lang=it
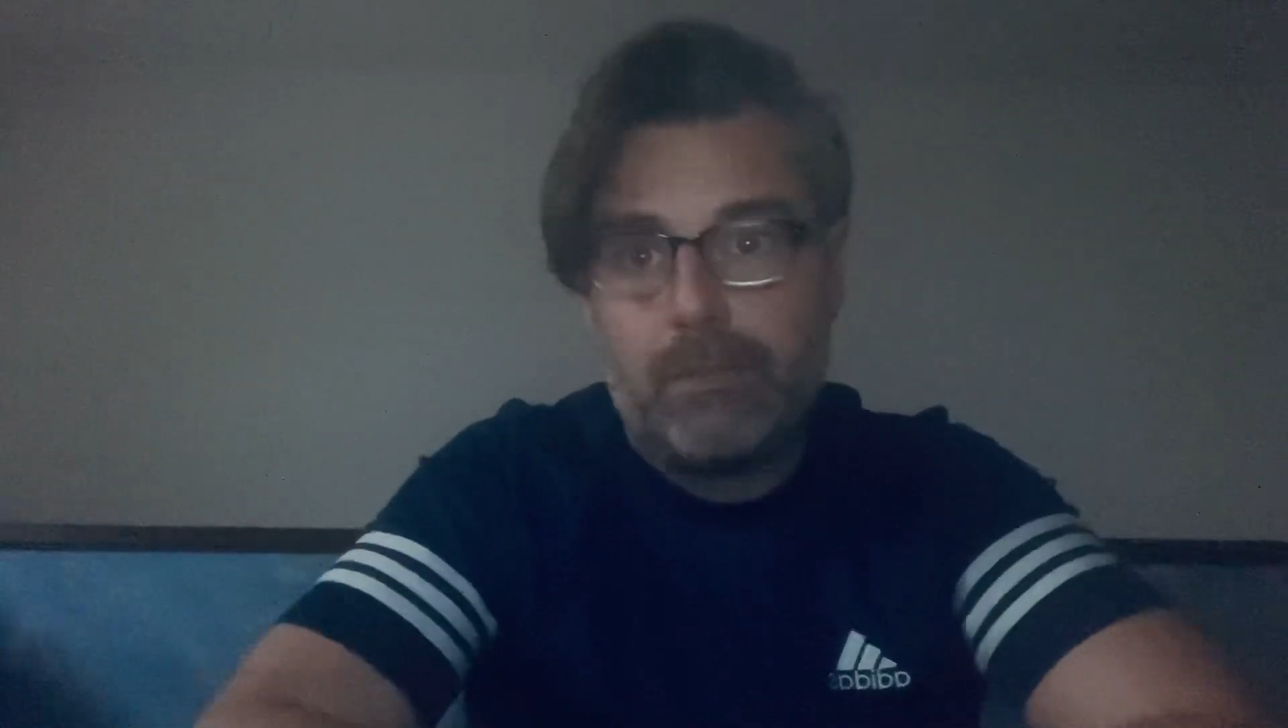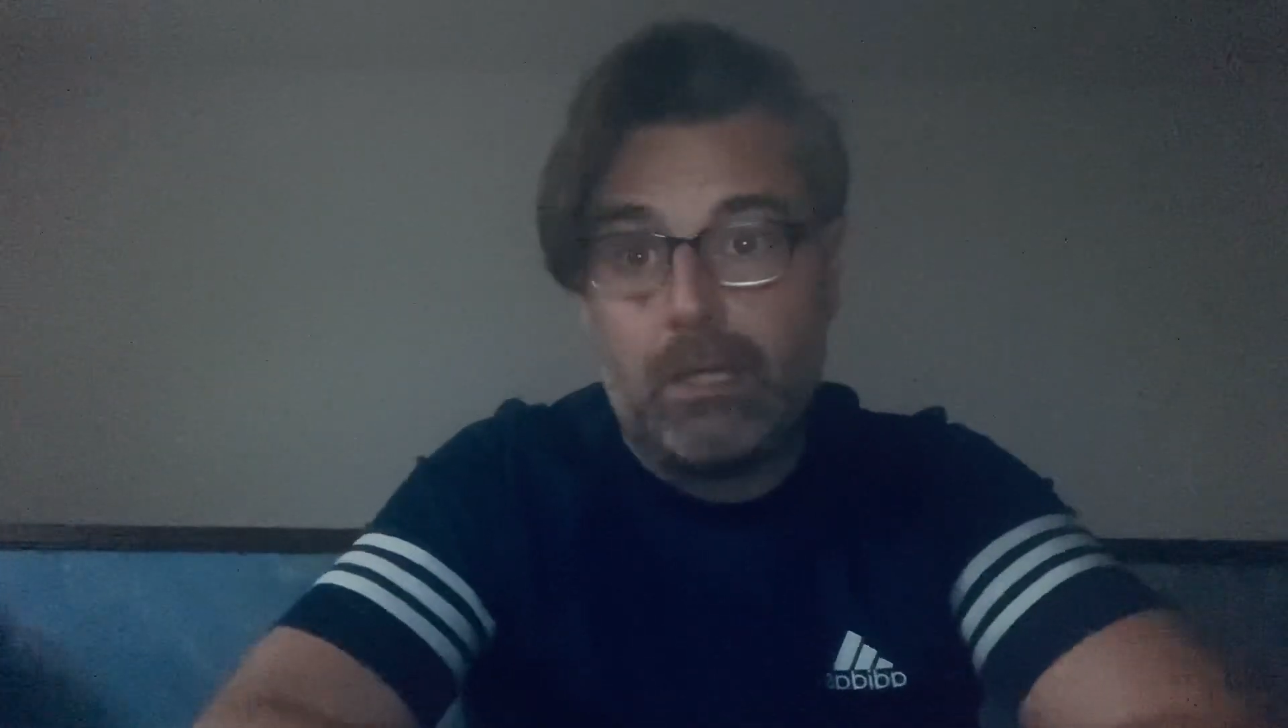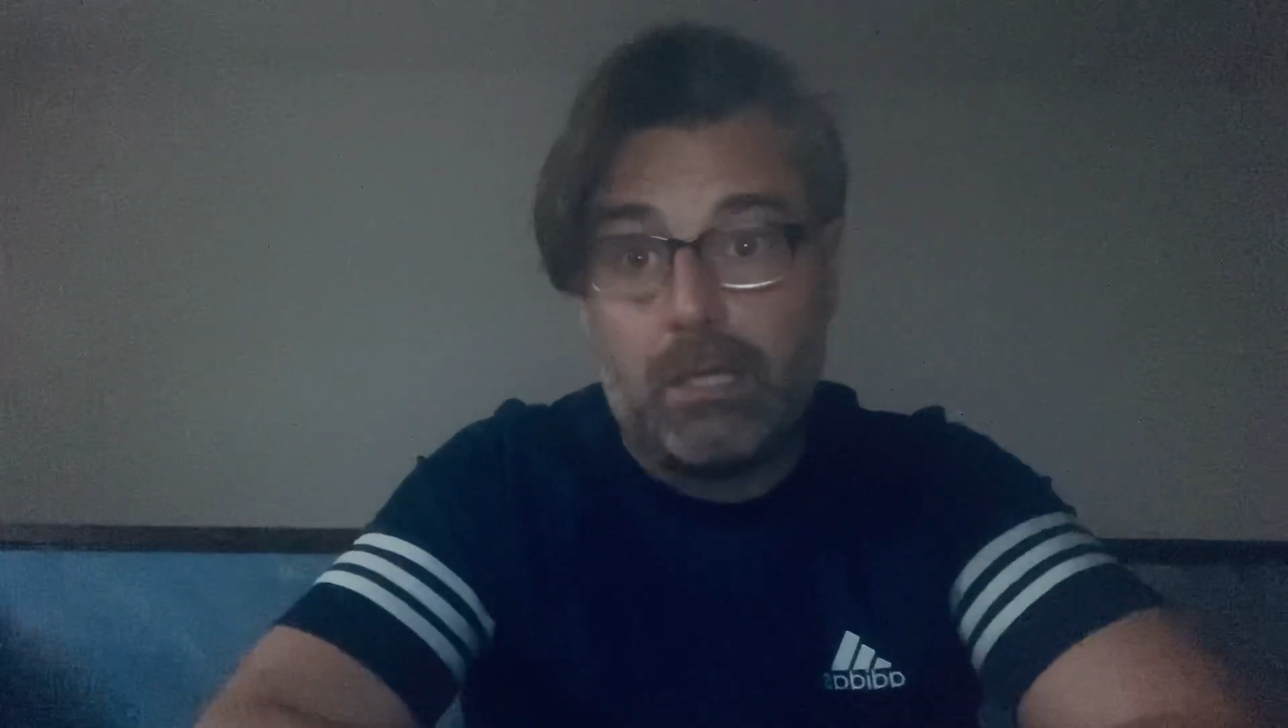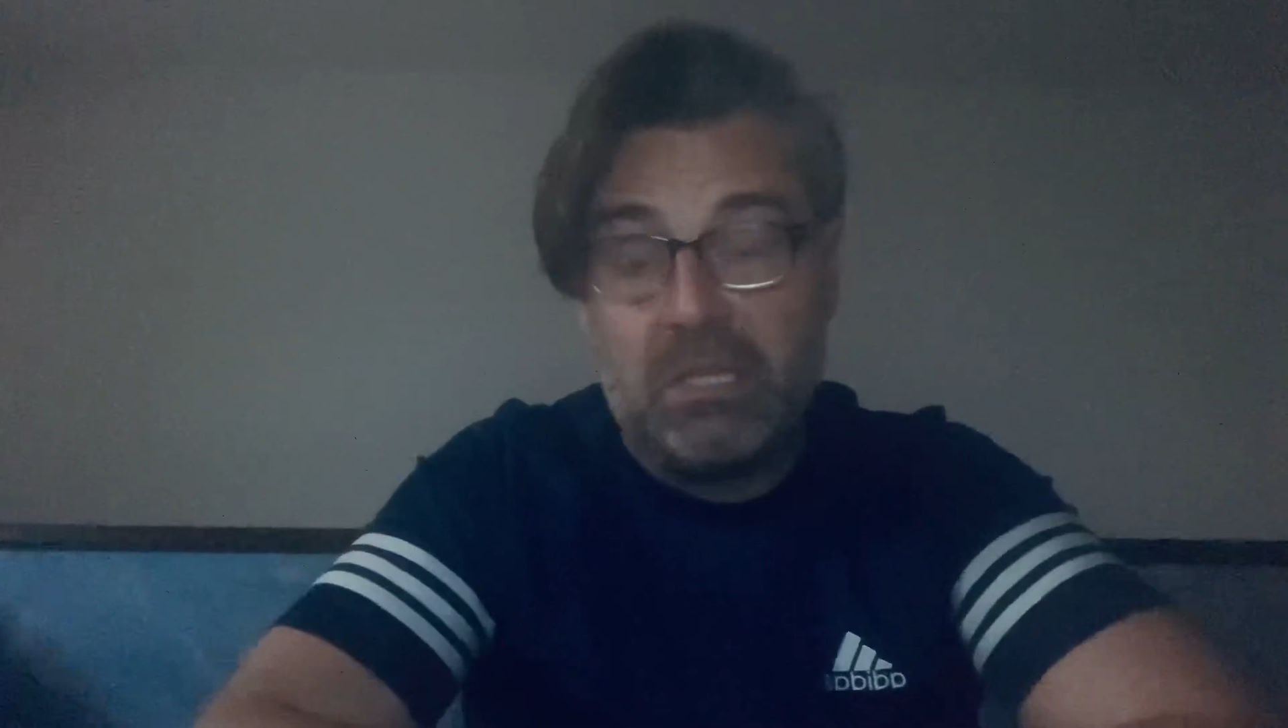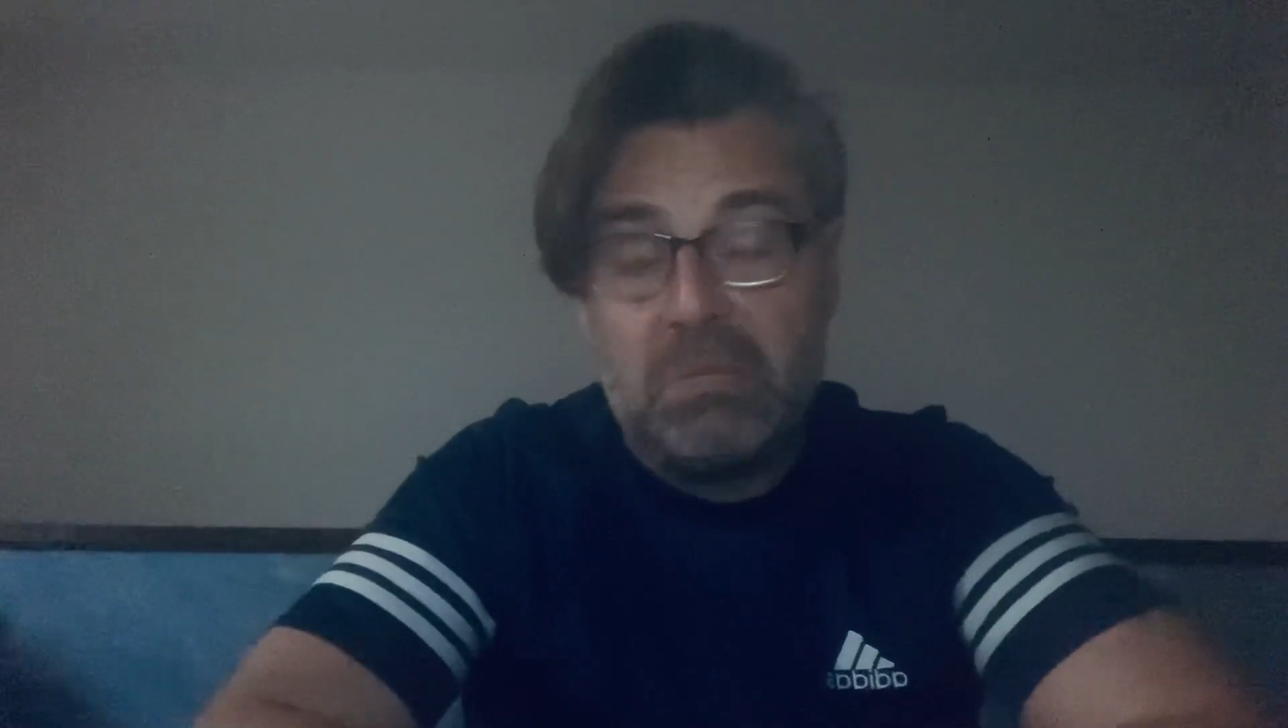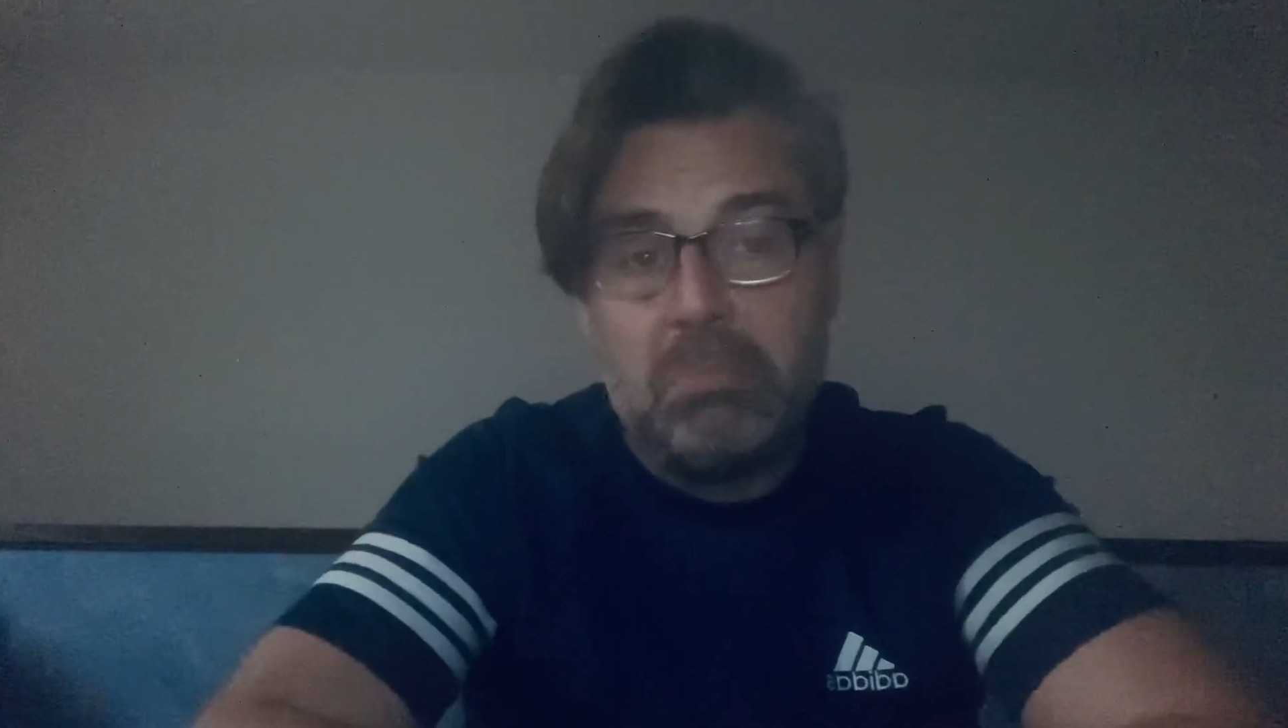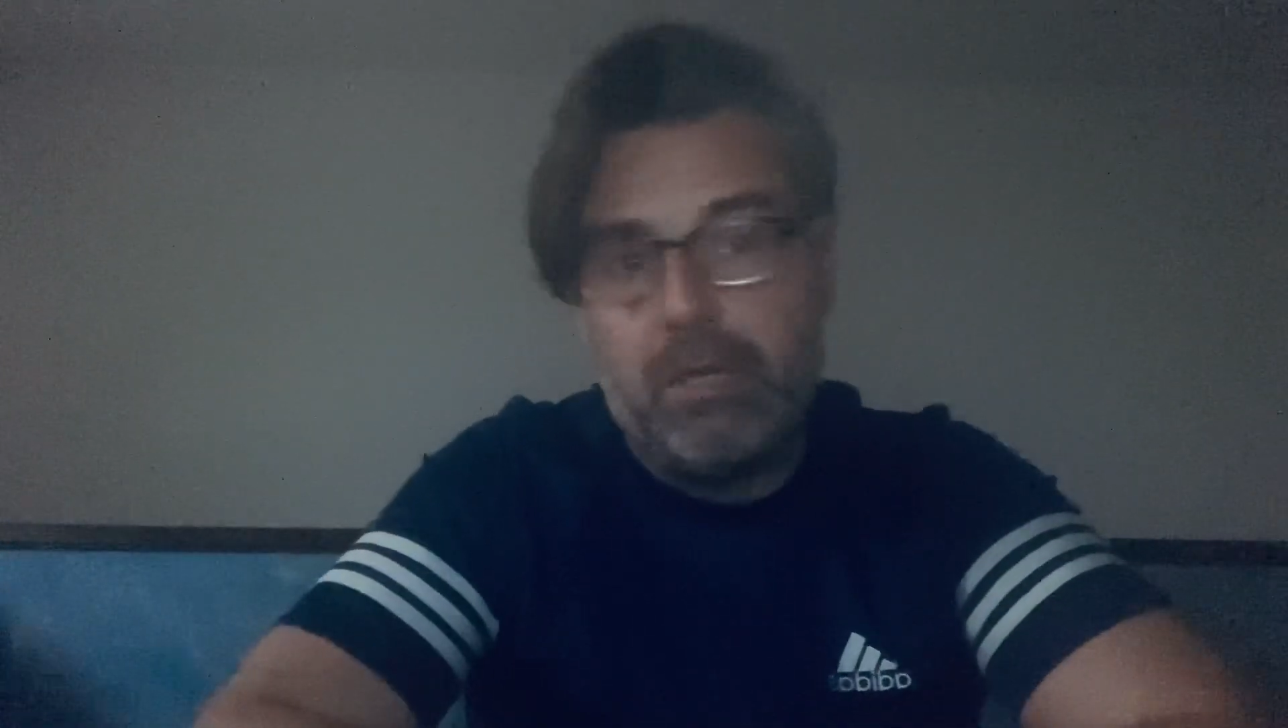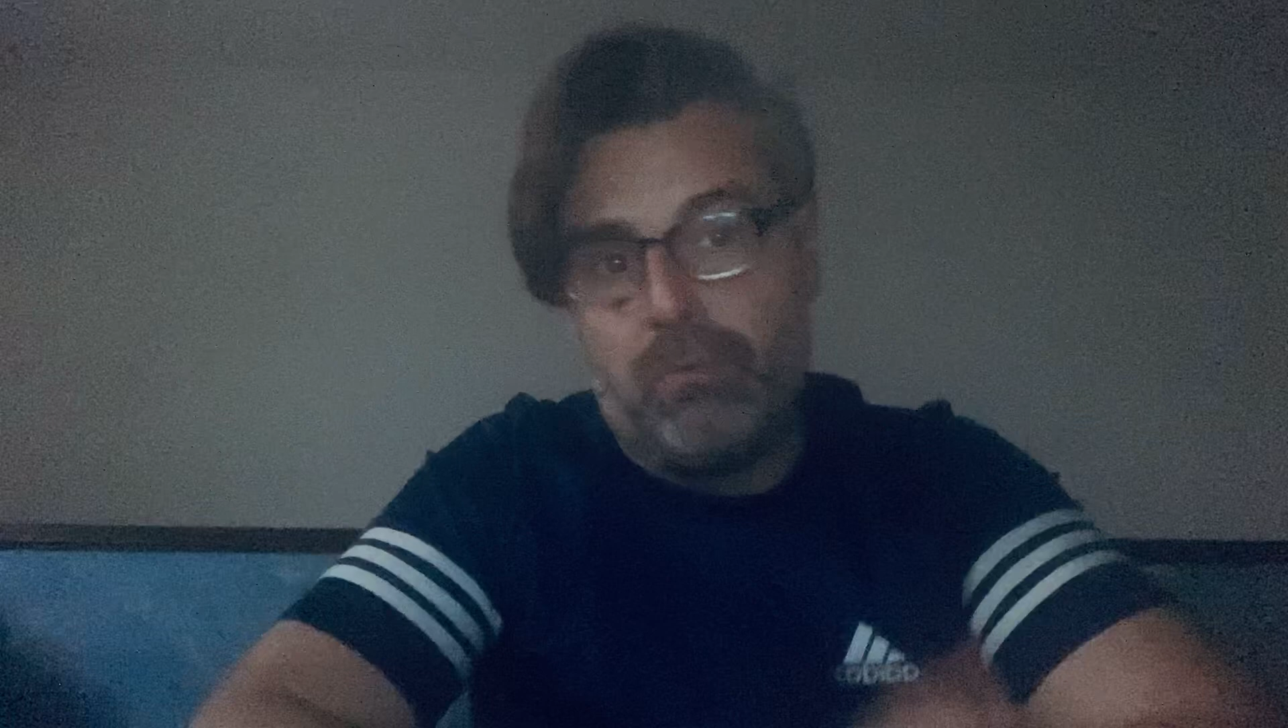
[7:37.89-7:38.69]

incredibili.